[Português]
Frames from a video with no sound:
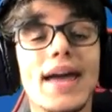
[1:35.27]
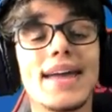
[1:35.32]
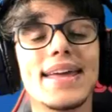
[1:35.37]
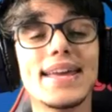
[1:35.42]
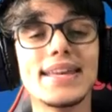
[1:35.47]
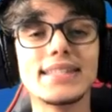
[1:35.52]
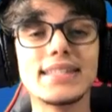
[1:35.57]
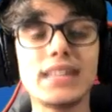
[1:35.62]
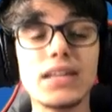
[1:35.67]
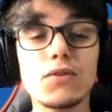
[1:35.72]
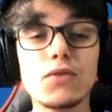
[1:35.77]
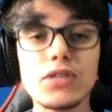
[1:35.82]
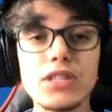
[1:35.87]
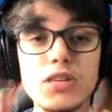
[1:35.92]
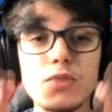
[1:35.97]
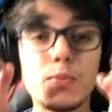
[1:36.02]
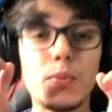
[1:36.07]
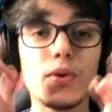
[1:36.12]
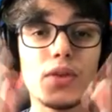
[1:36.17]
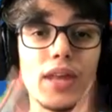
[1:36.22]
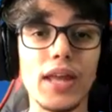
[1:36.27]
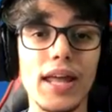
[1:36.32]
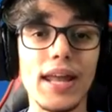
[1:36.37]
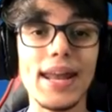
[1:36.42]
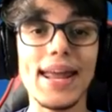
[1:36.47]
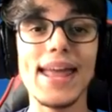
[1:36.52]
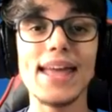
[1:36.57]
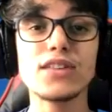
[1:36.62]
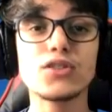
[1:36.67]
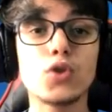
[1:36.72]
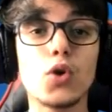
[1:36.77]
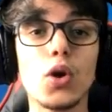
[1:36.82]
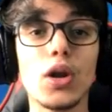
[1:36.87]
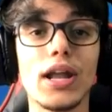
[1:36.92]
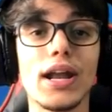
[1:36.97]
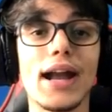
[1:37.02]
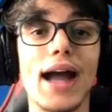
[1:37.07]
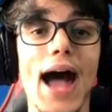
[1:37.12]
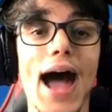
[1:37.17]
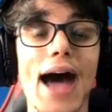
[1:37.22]
e assim vocês poderem
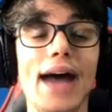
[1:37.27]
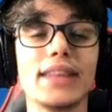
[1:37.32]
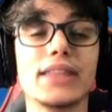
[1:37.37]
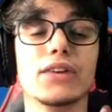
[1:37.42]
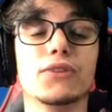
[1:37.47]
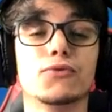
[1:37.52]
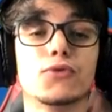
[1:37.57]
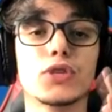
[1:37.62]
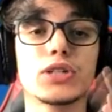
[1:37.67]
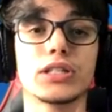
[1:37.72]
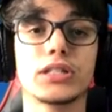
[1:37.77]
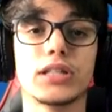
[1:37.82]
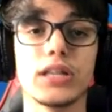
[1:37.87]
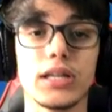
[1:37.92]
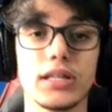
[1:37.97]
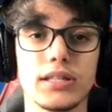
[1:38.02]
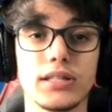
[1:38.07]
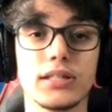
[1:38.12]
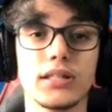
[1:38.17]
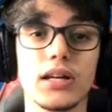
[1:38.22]
escolher a de vocês.